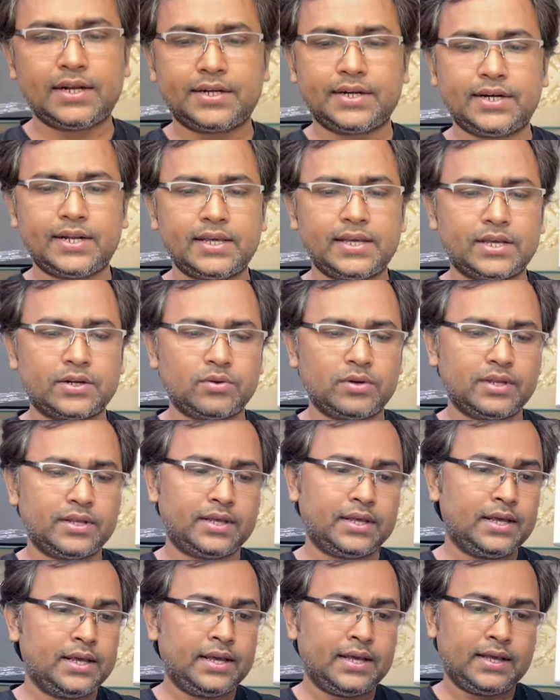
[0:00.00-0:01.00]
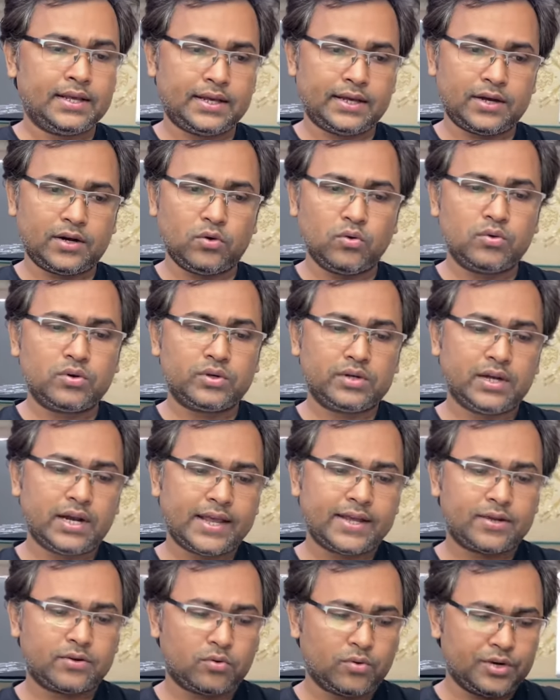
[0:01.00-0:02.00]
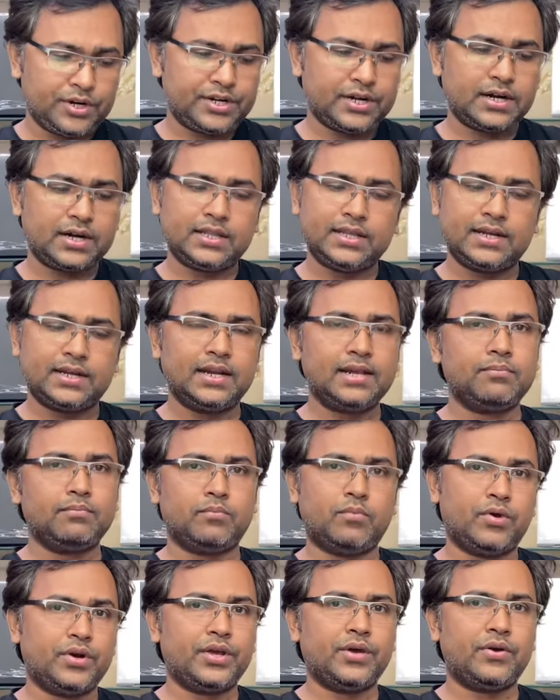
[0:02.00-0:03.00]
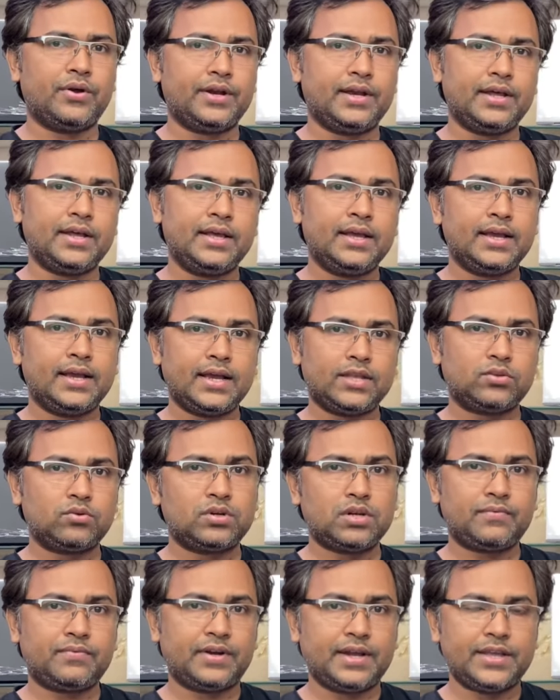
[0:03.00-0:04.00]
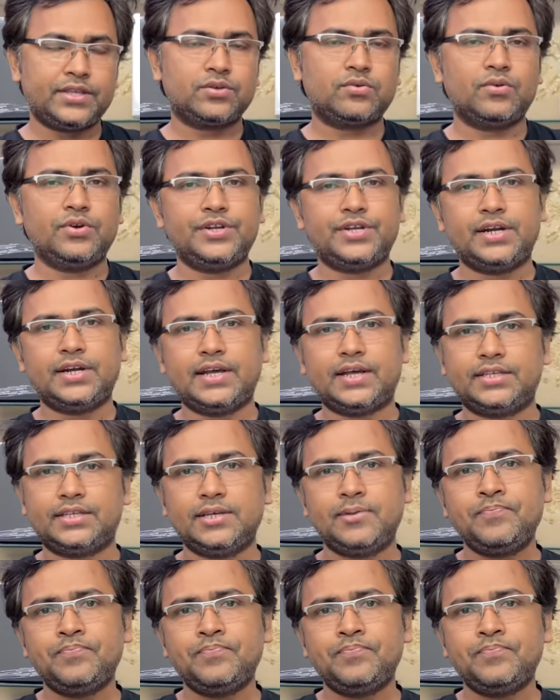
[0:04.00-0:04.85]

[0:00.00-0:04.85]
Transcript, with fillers: সেটাই আসলে লুক লাইক কন্ডিশনটা দেখলে মনে হয় না এতটা নাইস কন্ডিশনে আছে